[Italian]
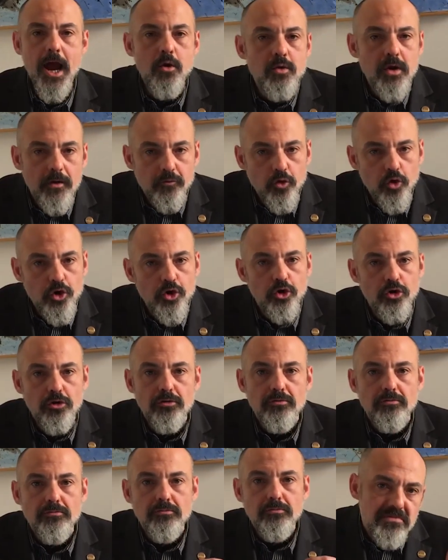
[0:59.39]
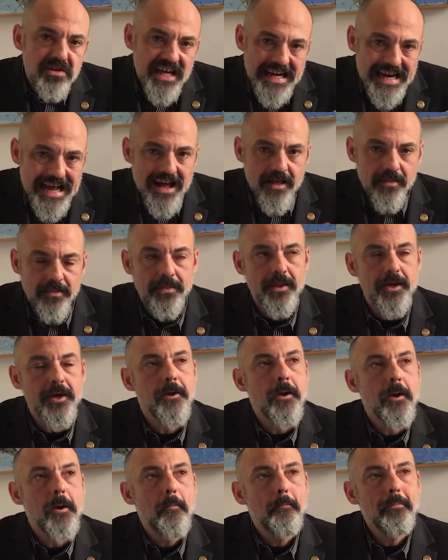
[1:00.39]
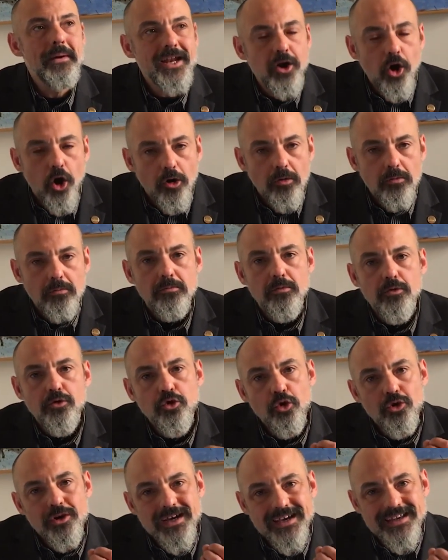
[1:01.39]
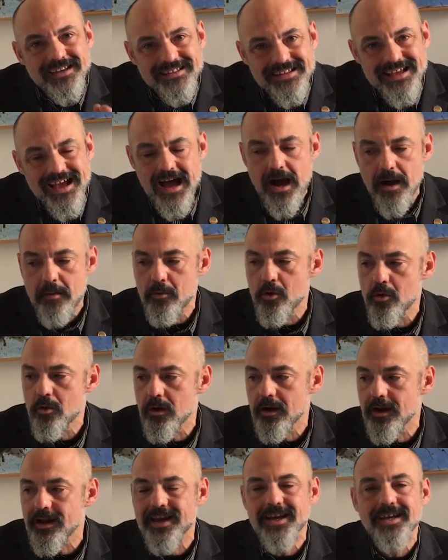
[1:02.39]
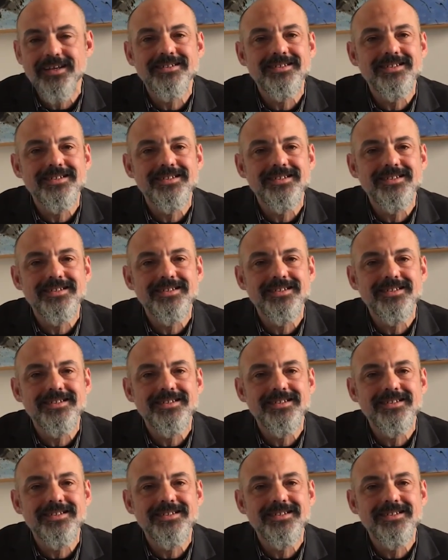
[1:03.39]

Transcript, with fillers: È un lavoro grande, però noi crediamo che